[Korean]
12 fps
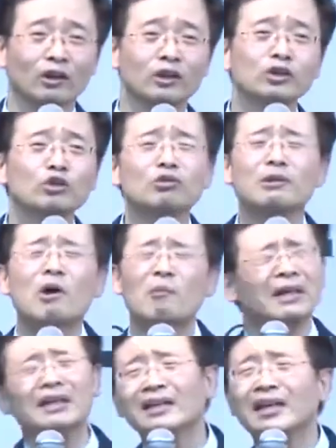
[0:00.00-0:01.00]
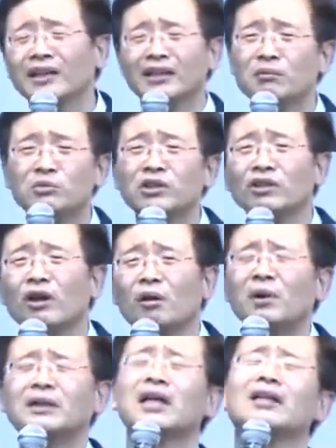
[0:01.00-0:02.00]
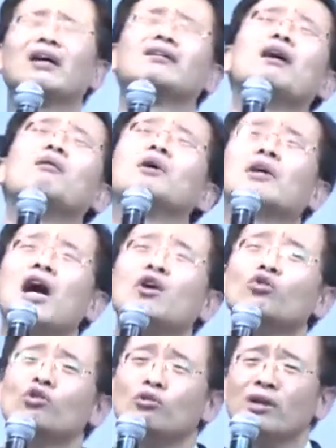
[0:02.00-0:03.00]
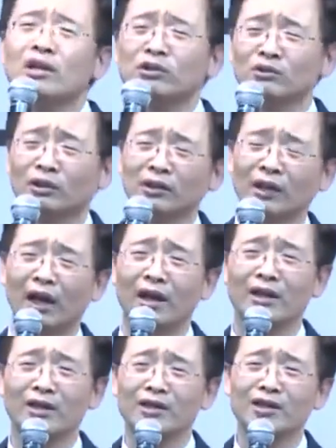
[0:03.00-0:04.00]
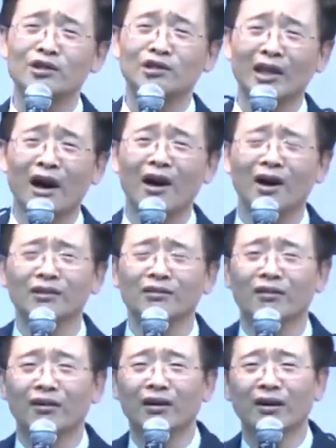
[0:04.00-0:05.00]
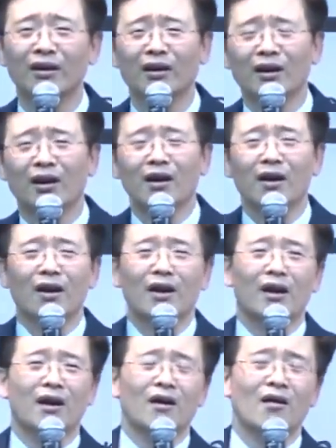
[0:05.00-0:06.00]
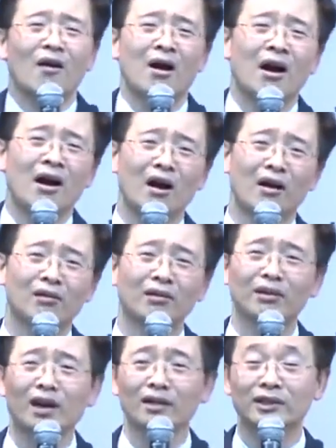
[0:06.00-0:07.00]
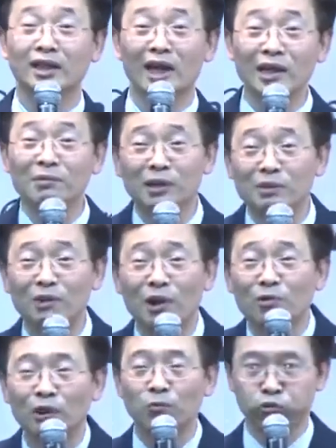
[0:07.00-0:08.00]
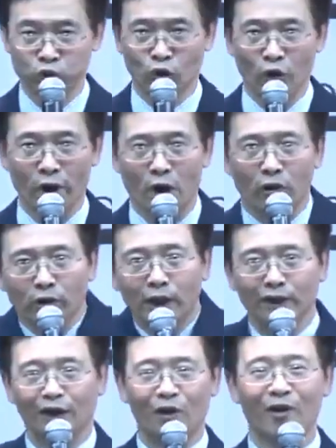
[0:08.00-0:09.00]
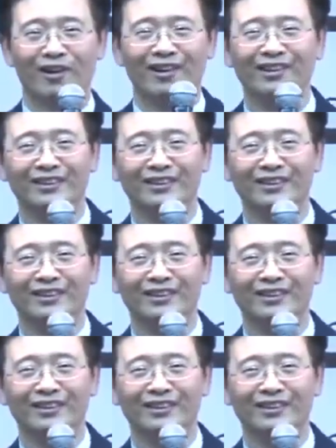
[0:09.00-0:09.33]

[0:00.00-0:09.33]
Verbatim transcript: 거예요. 그 직원하고 만난다는 게 너무 싫어요. 막 자다가 나 어, 가위 눌리고 그랬거든요, 그때. 여직원 나와가지고. 와, 그래 내가 신앙이 어디입니까 그러니까 불교예요! 이러더라고요.